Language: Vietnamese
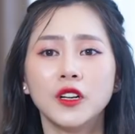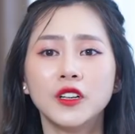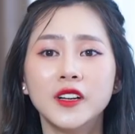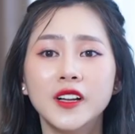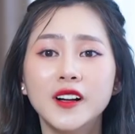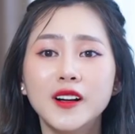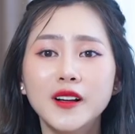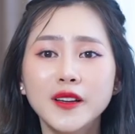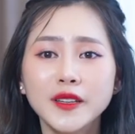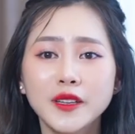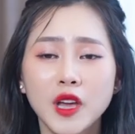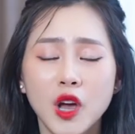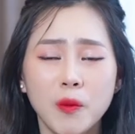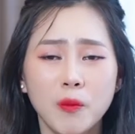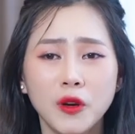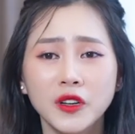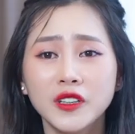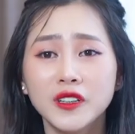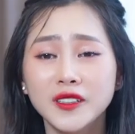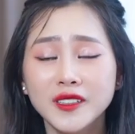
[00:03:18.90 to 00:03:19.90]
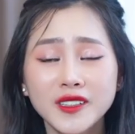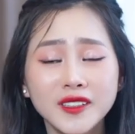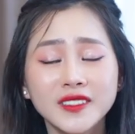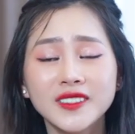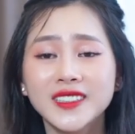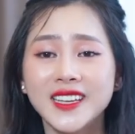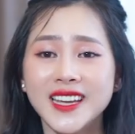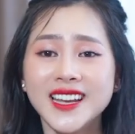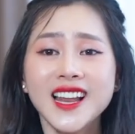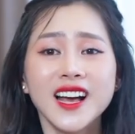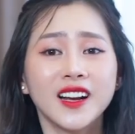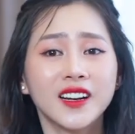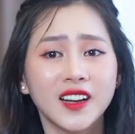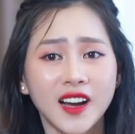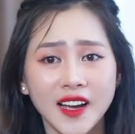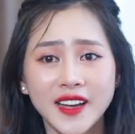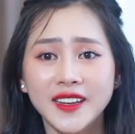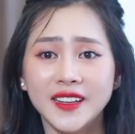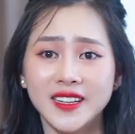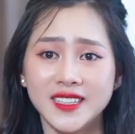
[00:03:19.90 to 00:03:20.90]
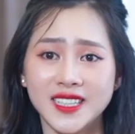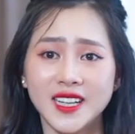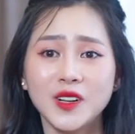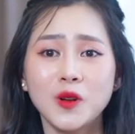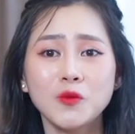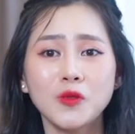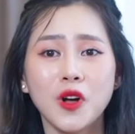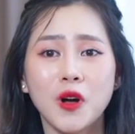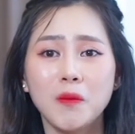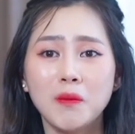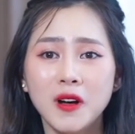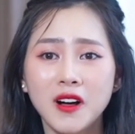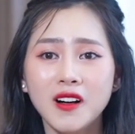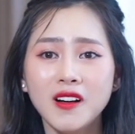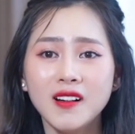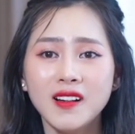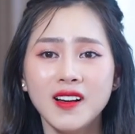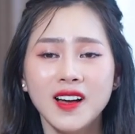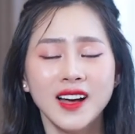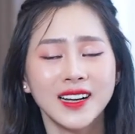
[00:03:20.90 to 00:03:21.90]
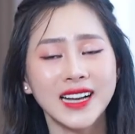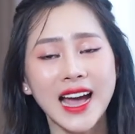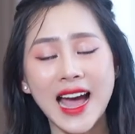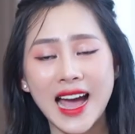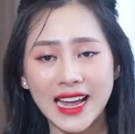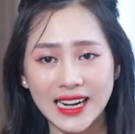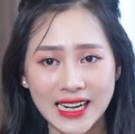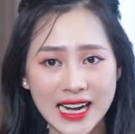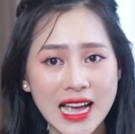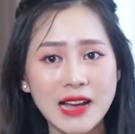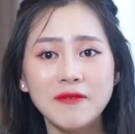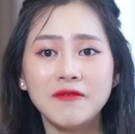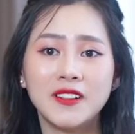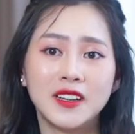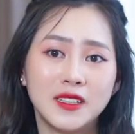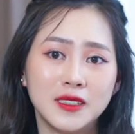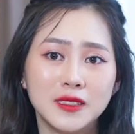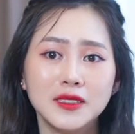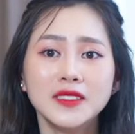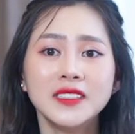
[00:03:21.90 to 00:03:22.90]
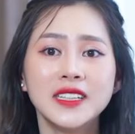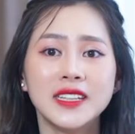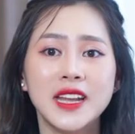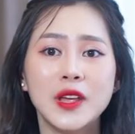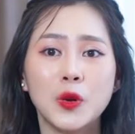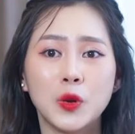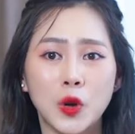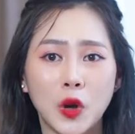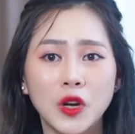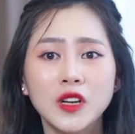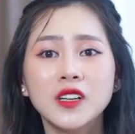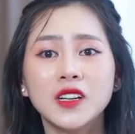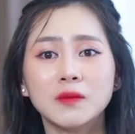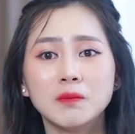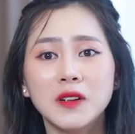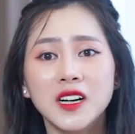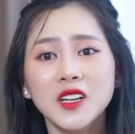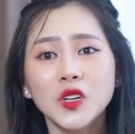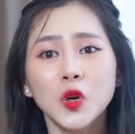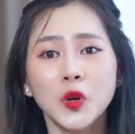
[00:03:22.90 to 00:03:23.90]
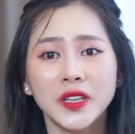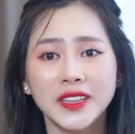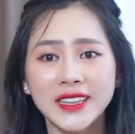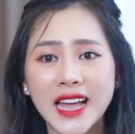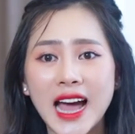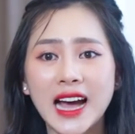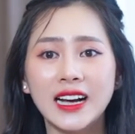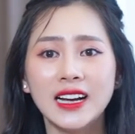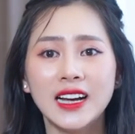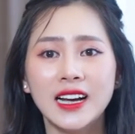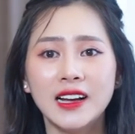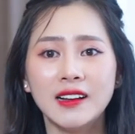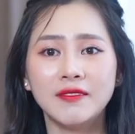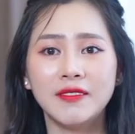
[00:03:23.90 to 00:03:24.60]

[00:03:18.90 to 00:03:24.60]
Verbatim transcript: Mọi người ơi, mọi người đừng nghĩ là gầy thì sẽ không có mỡ. Cả nam và nữ thì đều có lượng mỡ nội tạng.